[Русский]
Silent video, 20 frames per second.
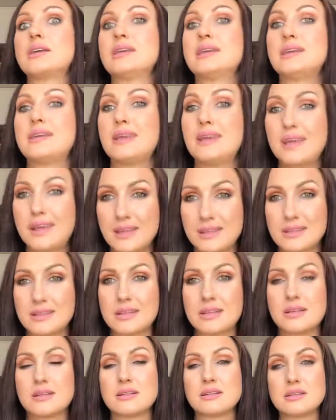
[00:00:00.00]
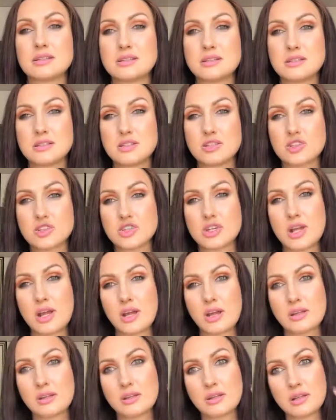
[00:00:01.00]
и это
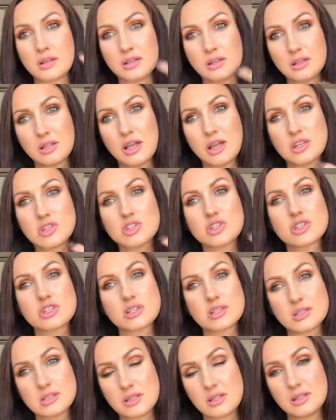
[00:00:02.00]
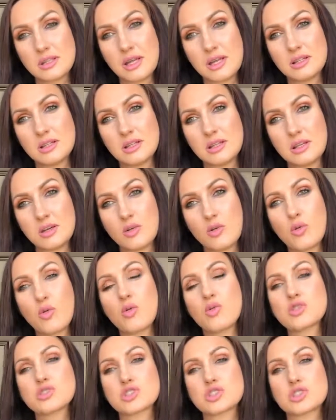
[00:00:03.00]
снижает наше состояние
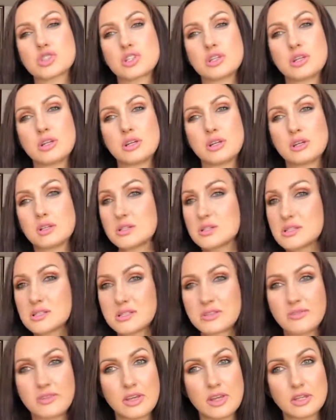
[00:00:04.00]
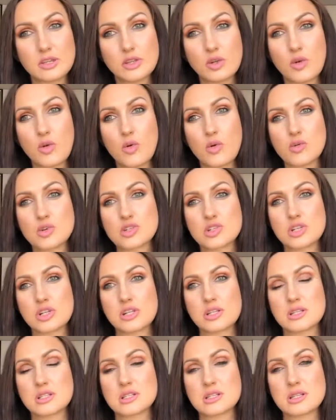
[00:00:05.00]
кожи, цвет кожи
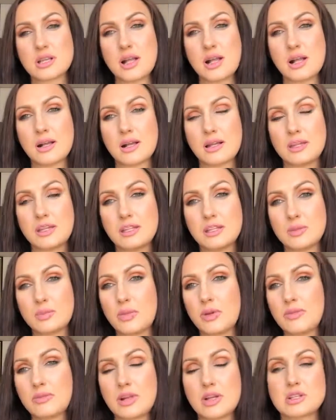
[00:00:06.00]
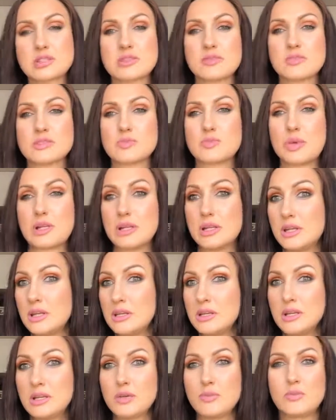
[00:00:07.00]
лица, какие-то появляются
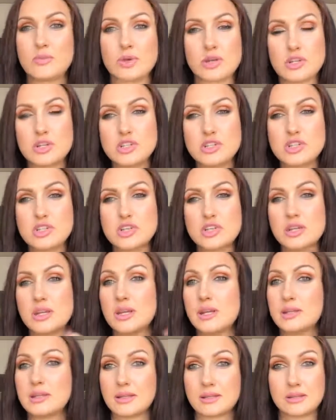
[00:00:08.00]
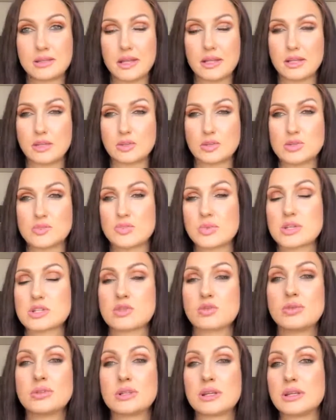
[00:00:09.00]
воспаления, прыщики и так далее. То есть
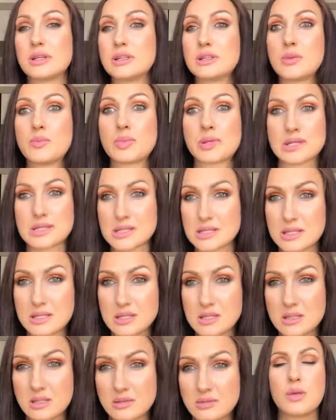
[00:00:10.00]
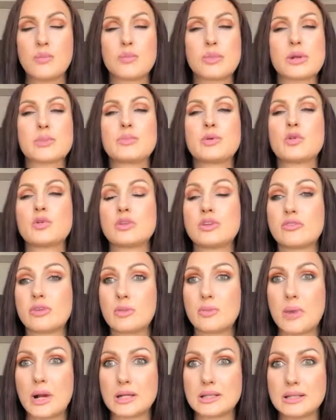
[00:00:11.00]
происходят какие-то процессы.
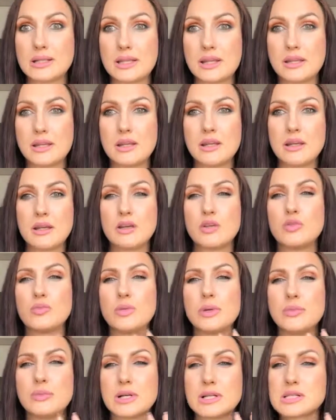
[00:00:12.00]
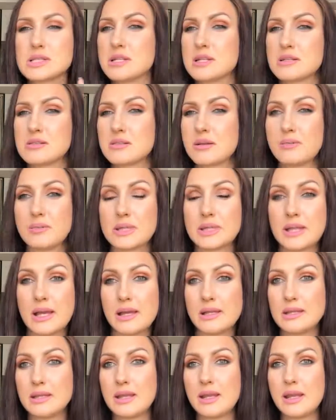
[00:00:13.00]
Пропионовые бактерии, любимых средств
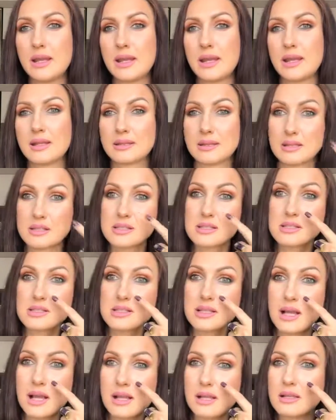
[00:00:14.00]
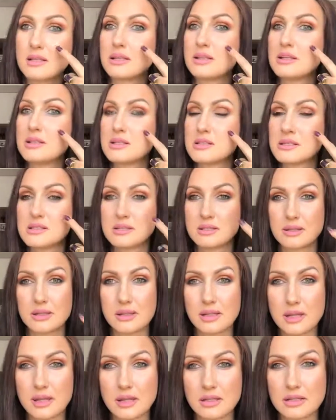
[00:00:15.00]
обитания — это сальный
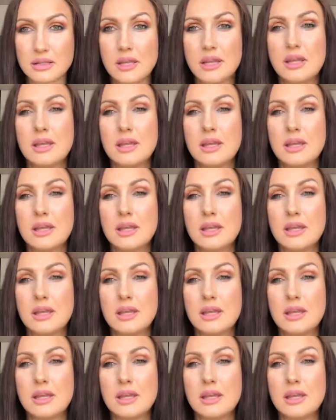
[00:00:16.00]
секрет.